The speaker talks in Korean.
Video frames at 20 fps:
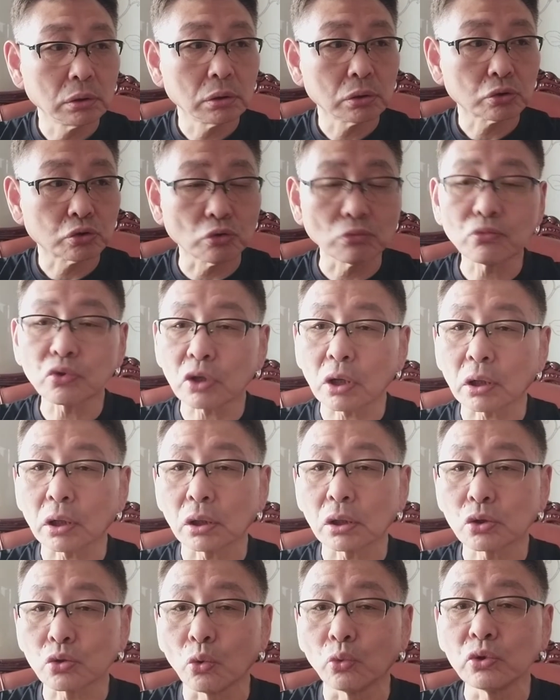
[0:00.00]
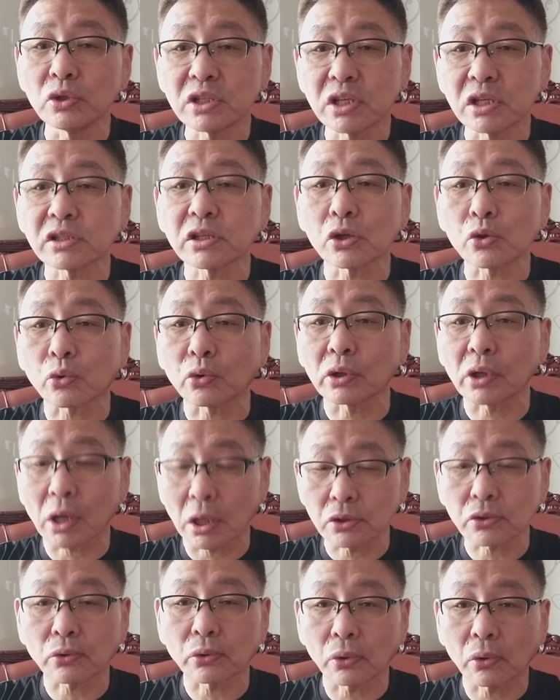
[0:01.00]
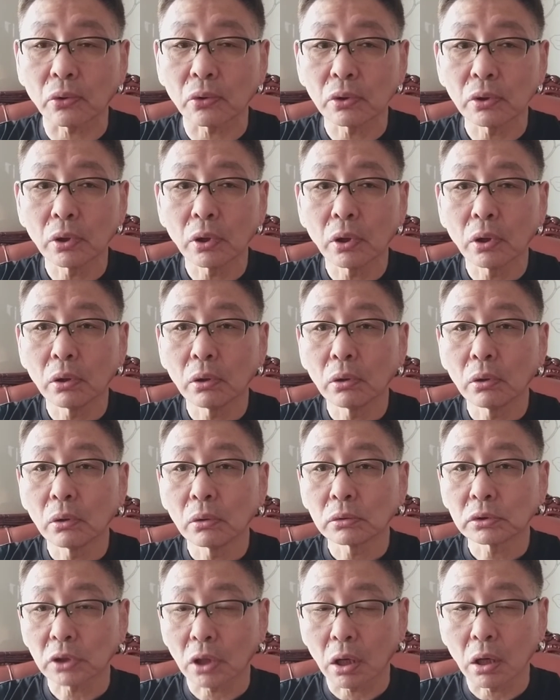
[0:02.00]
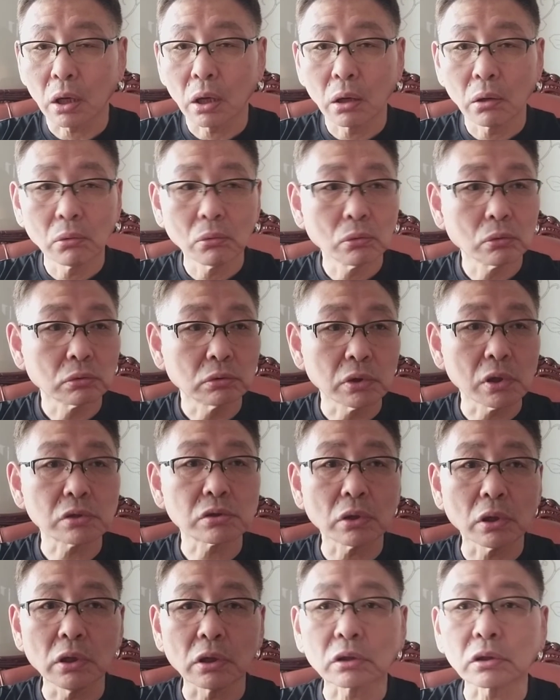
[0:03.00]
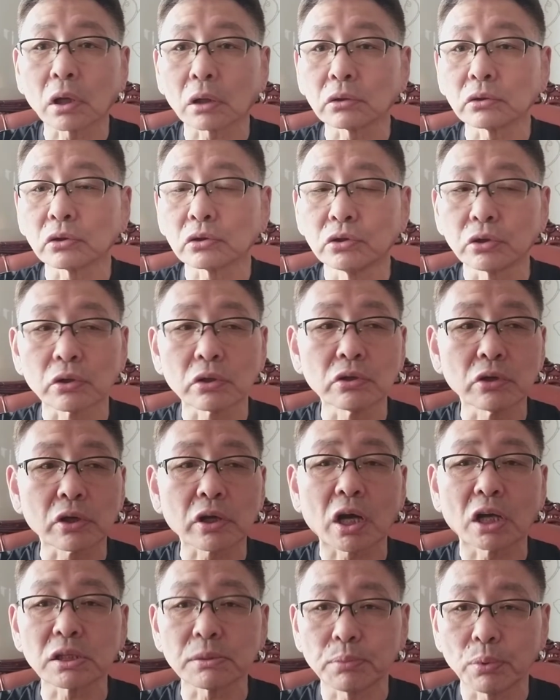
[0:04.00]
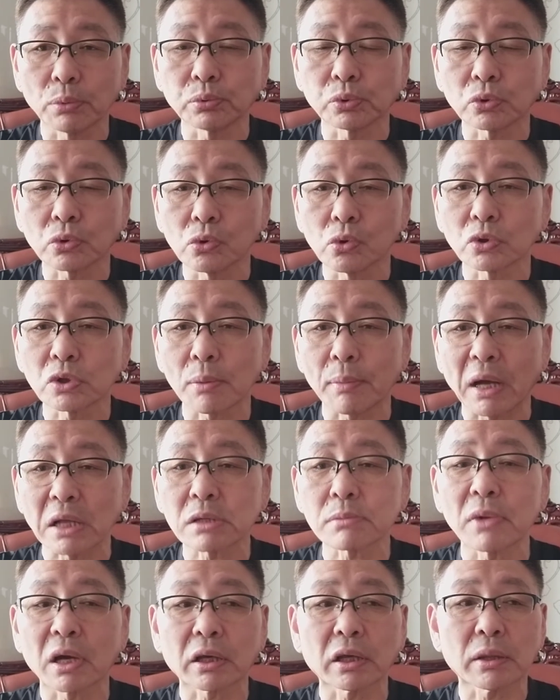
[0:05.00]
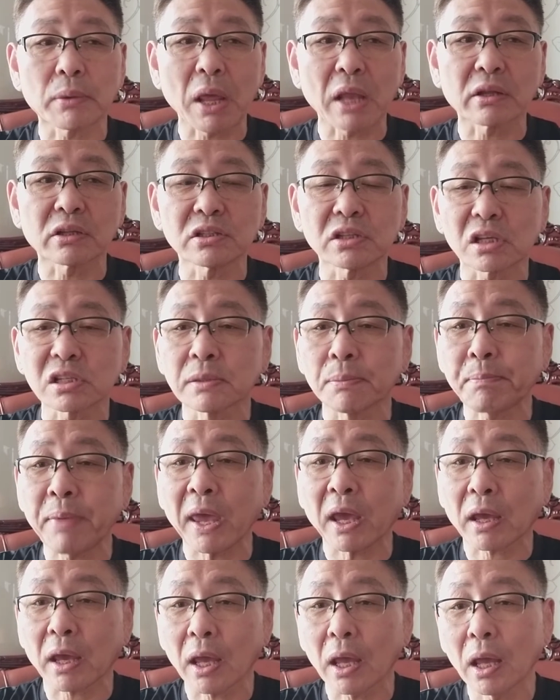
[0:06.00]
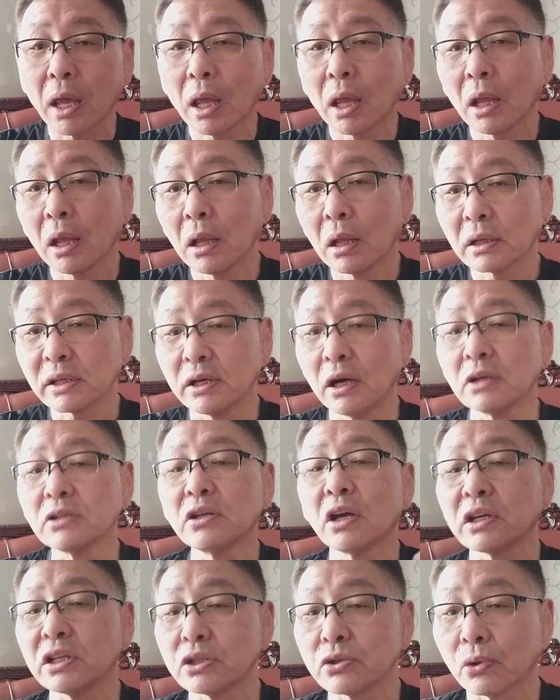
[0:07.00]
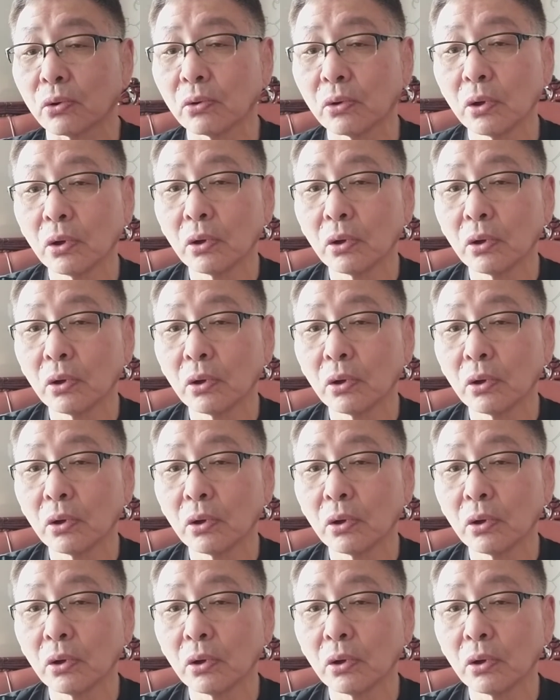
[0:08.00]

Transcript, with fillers: 충분하게 좋은 신체 조건을 가졌고요. 자, 그래서 일단은 그런 여러 가지 부분 그리고 이제 마지막에 되는 이제 스펙 경력이죠.